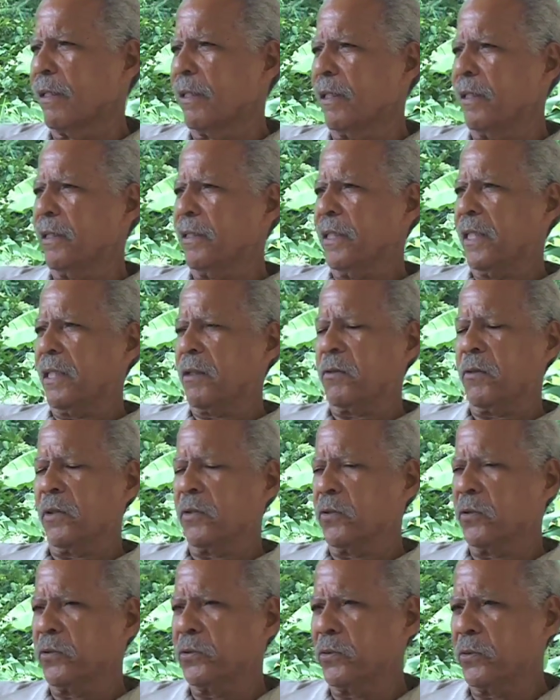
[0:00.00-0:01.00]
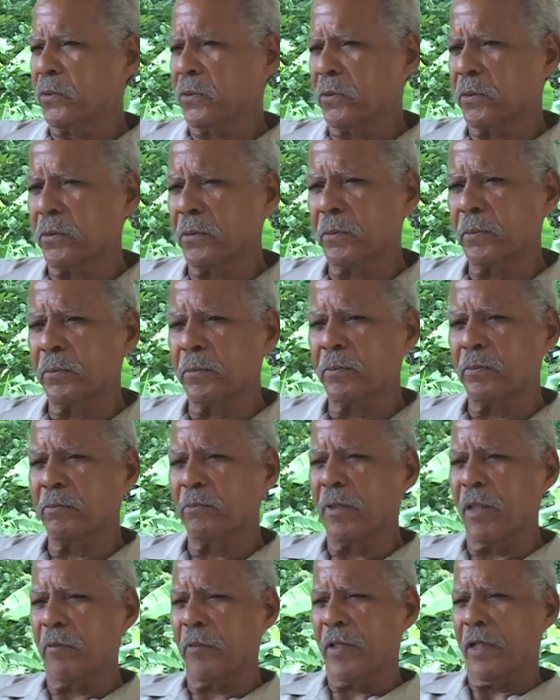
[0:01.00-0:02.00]
Y ya cuando yo
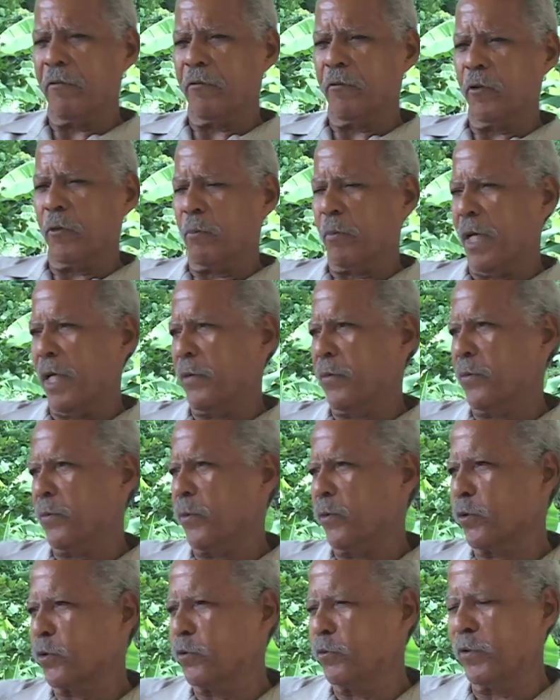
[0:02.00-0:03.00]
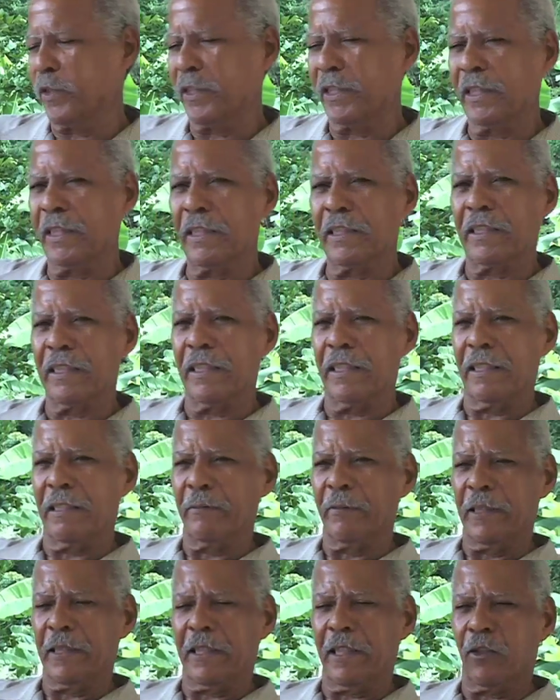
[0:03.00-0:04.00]
me había formado lo
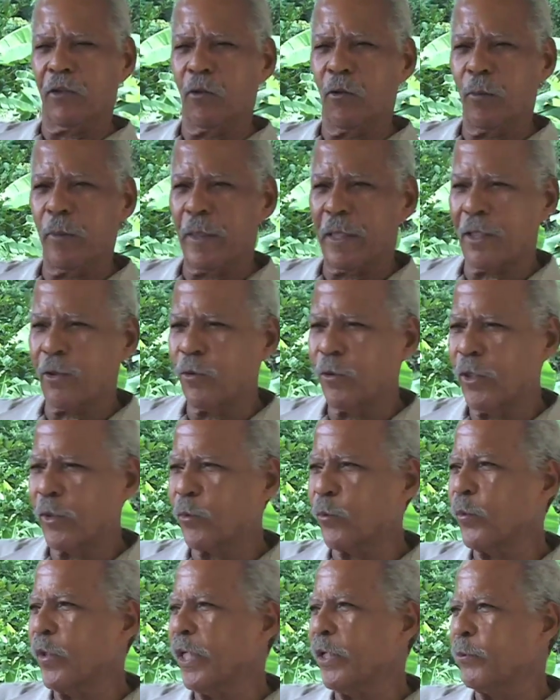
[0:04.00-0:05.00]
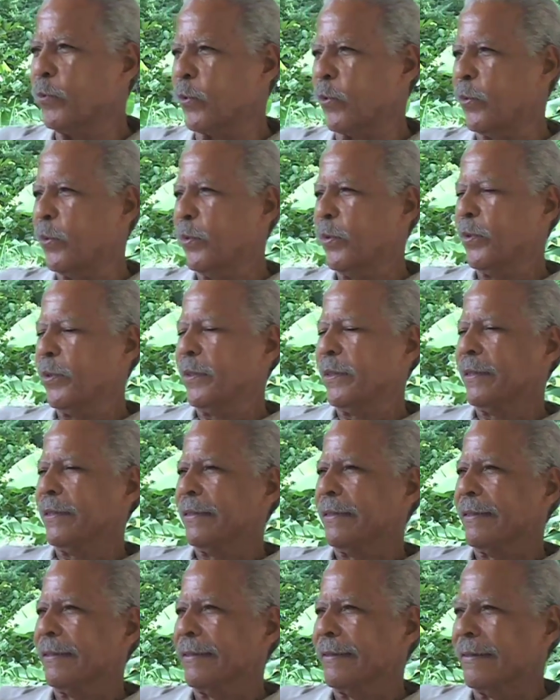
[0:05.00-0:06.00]
suficientemente como para coger un libro
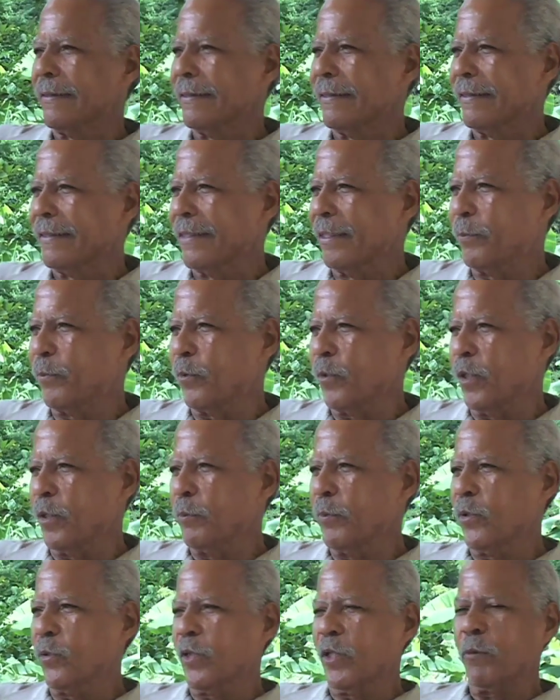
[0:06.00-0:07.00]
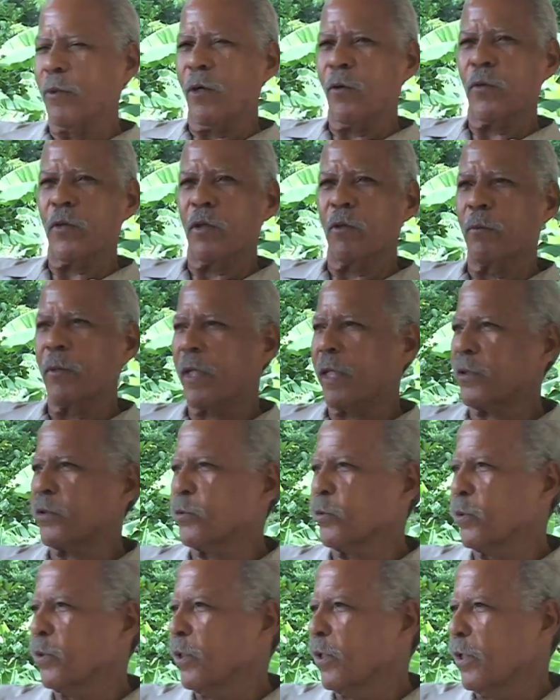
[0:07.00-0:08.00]
y ponérmelo debajo del
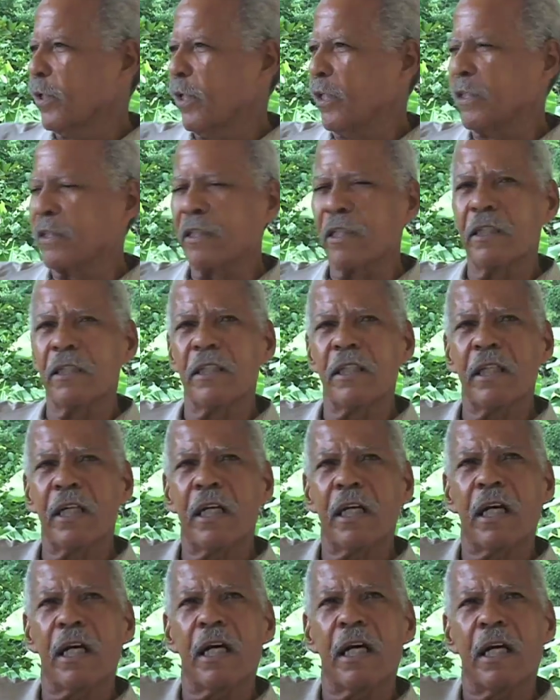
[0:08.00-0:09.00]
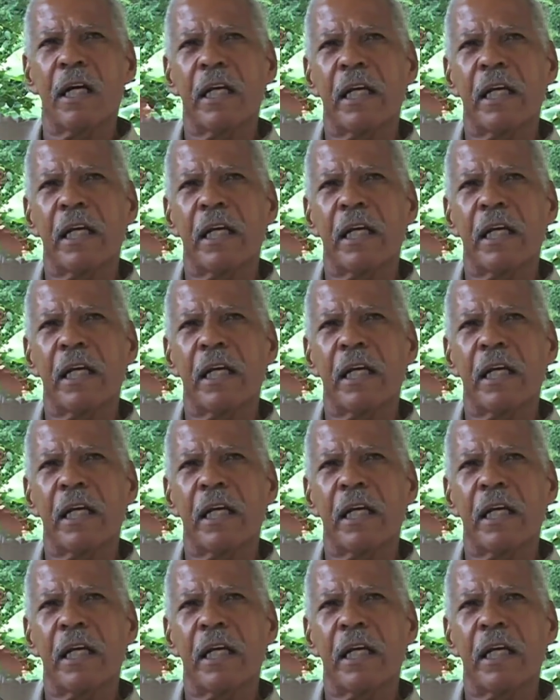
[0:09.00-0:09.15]
brazo, enseñé a